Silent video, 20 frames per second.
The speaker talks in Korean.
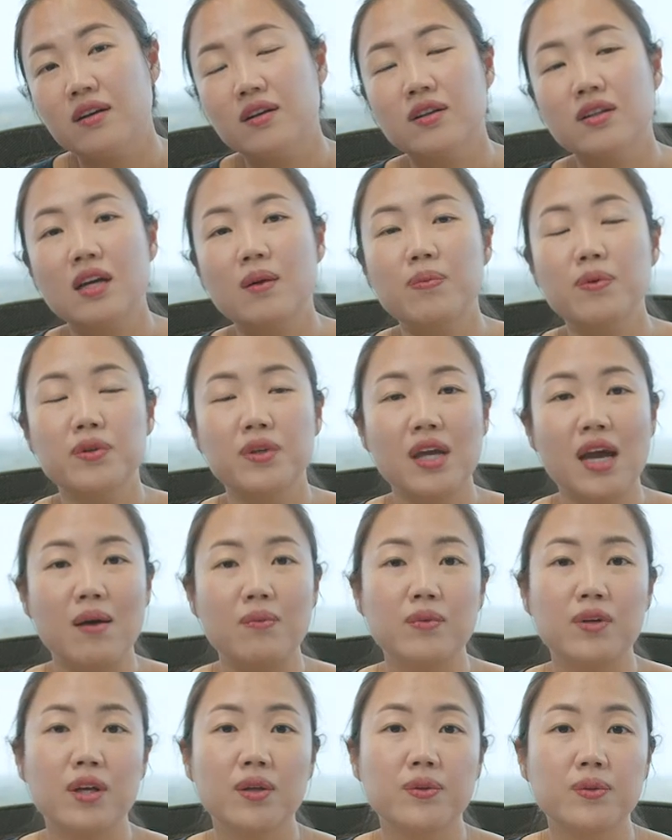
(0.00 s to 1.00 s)
그러다 보니
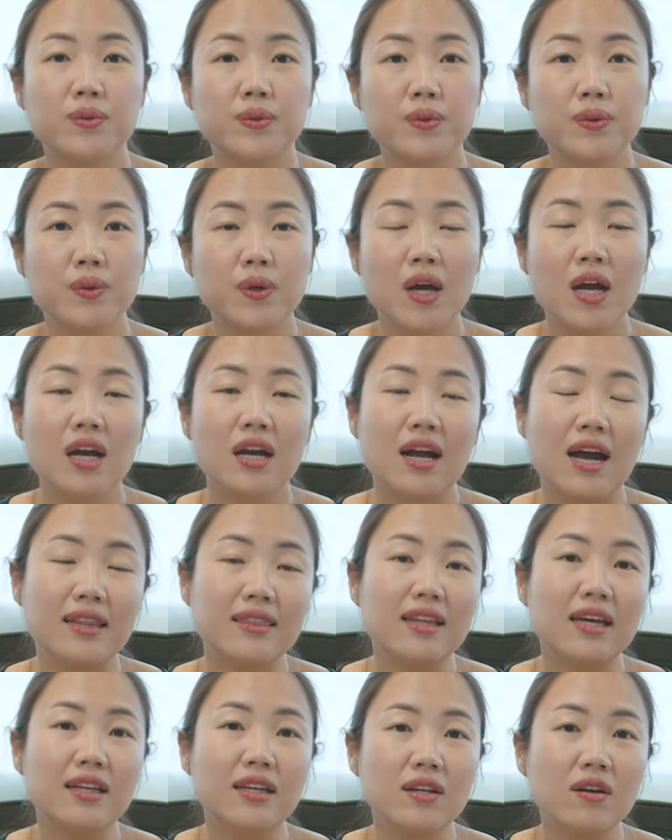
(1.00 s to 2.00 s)
아무래도
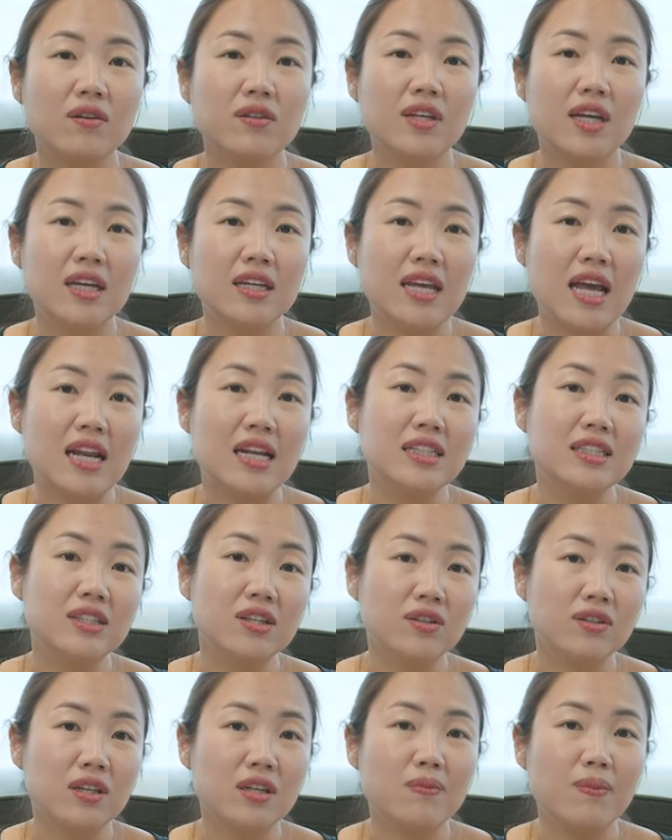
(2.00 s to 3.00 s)
간단한 형태인 LSC
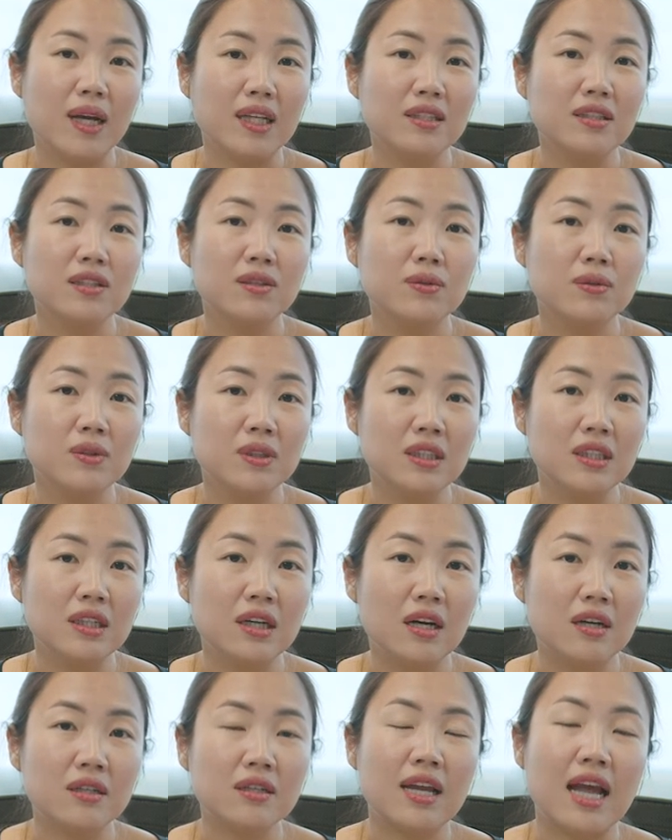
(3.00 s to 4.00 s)
e 형태를 많이 띄고,
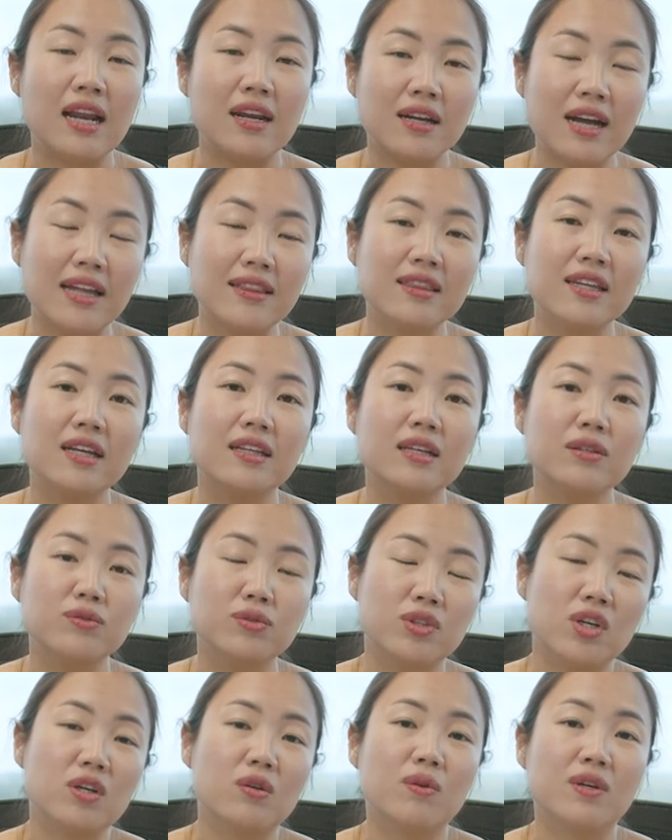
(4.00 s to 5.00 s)
어, 간단한
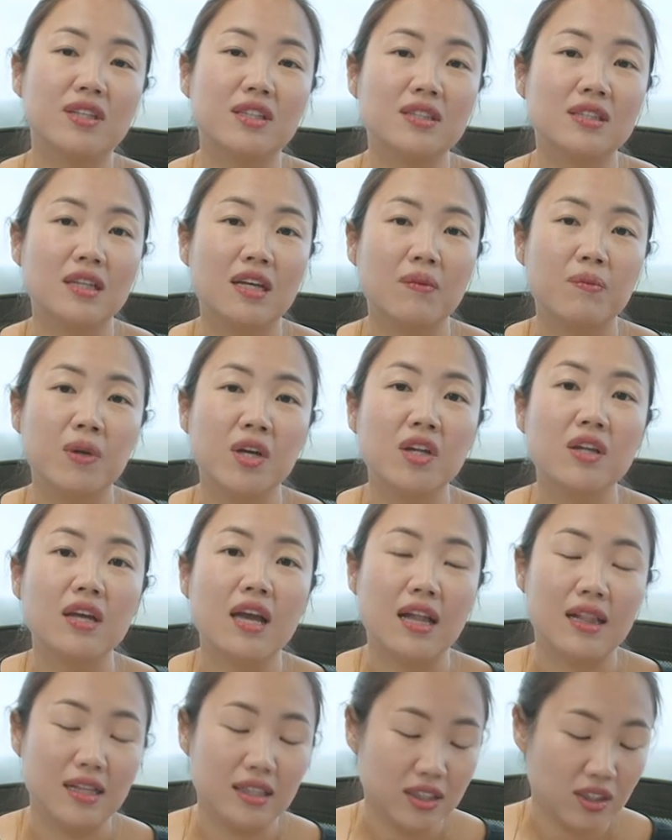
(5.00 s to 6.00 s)
운영을 원하시면
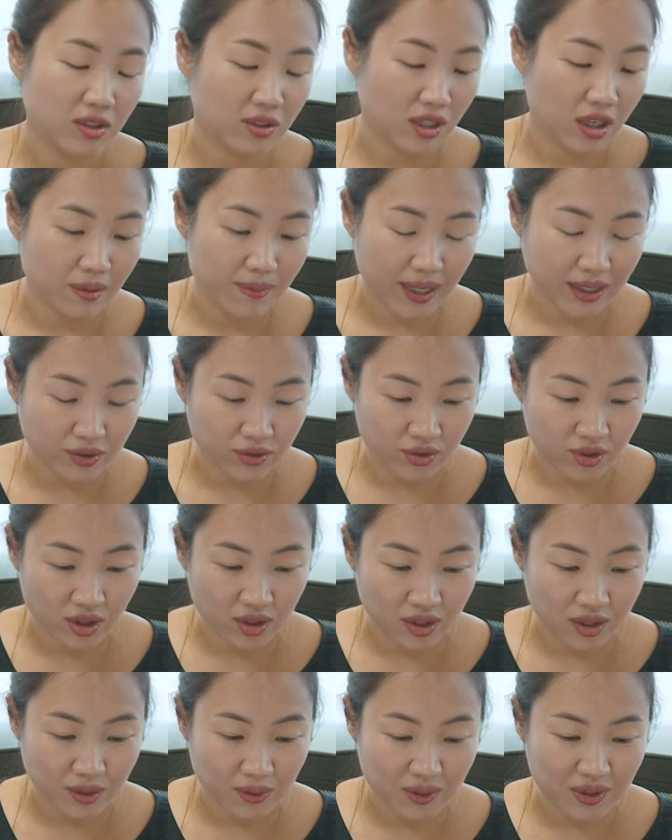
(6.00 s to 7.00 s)
LSC e 형태를 많이
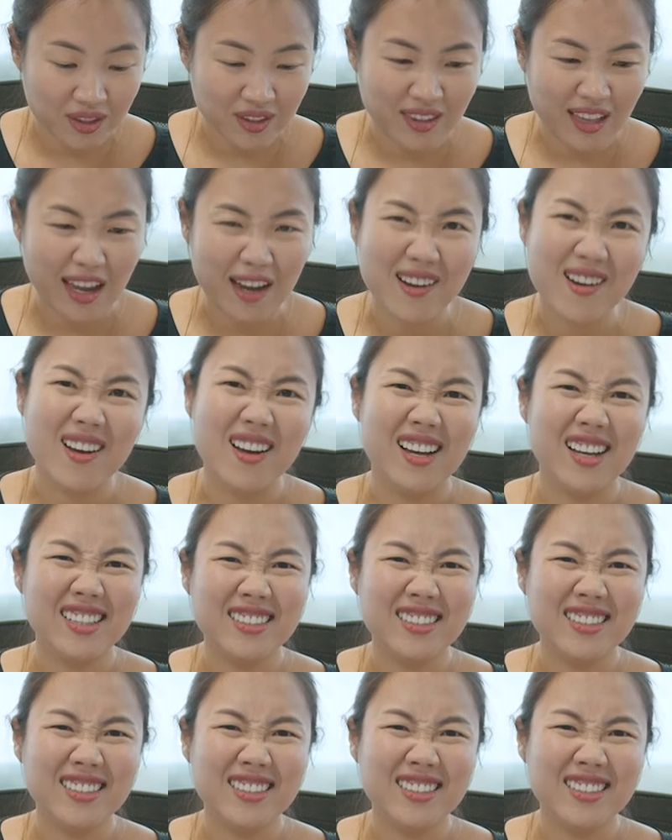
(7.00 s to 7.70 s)
추천드리고 있는데요.